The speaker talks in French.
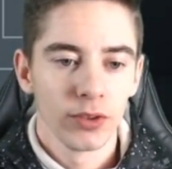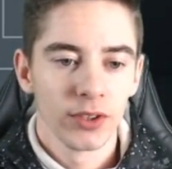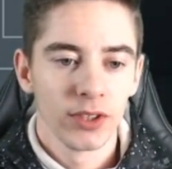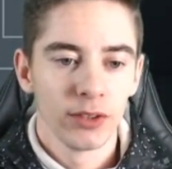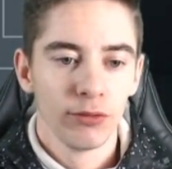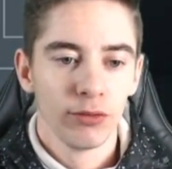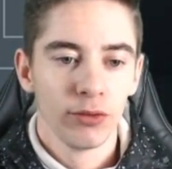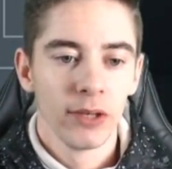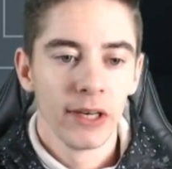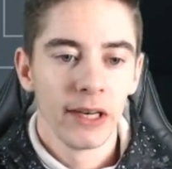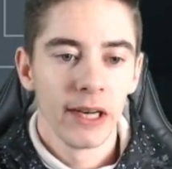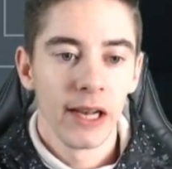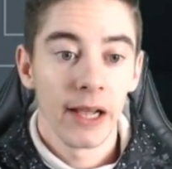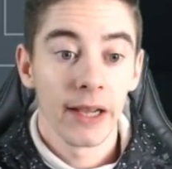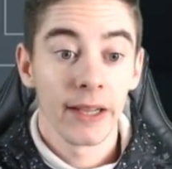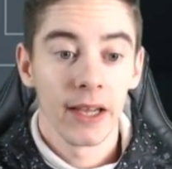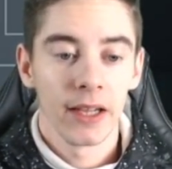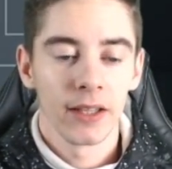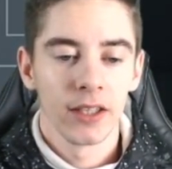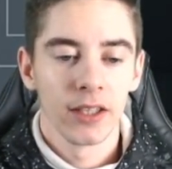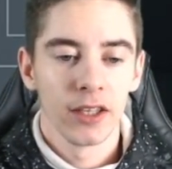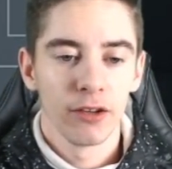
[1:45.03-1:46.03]
Si vous voulez la
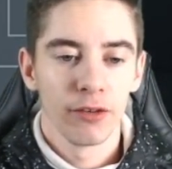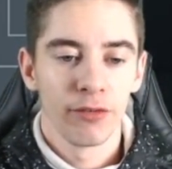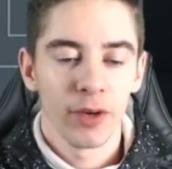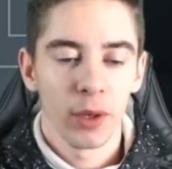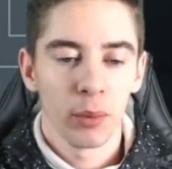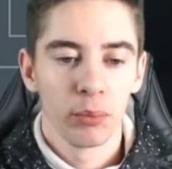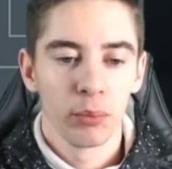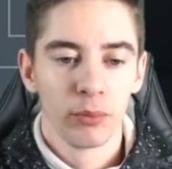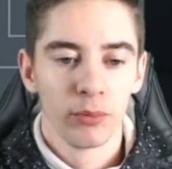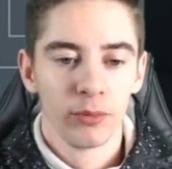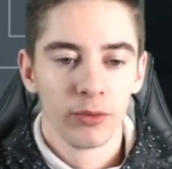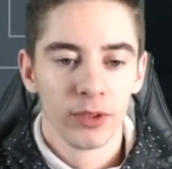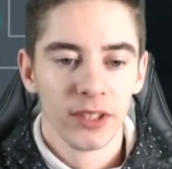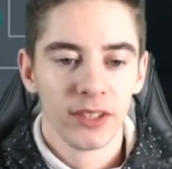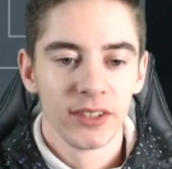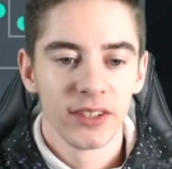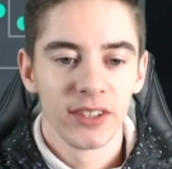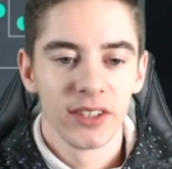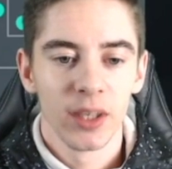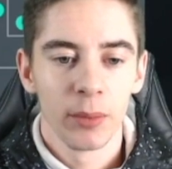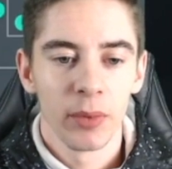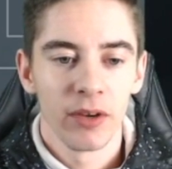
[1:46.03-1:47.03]
regarder,
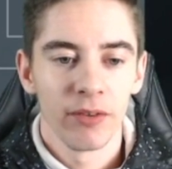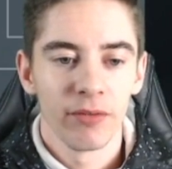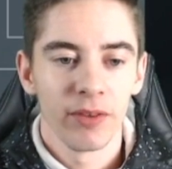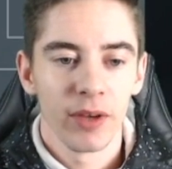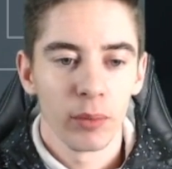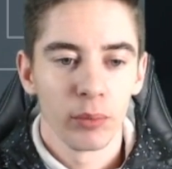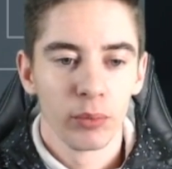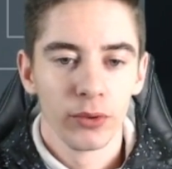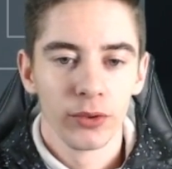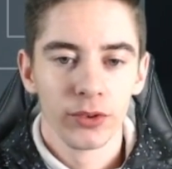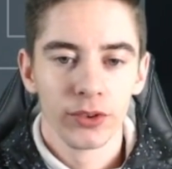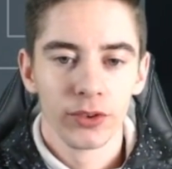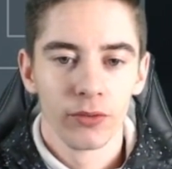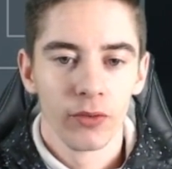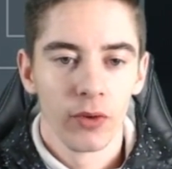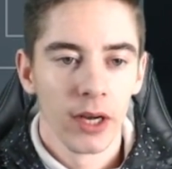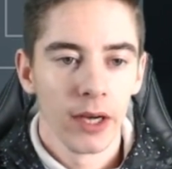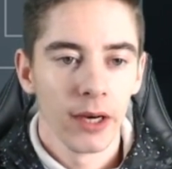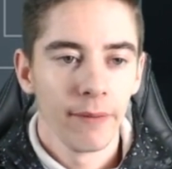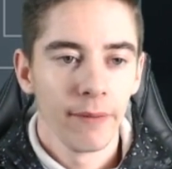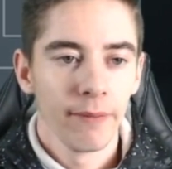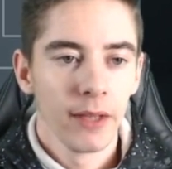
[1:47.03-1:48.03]
n'hésitez pas à faire pause,
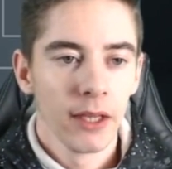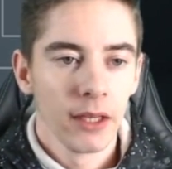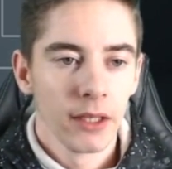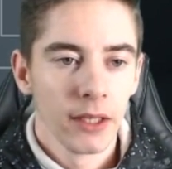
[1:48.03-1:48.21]
voilà.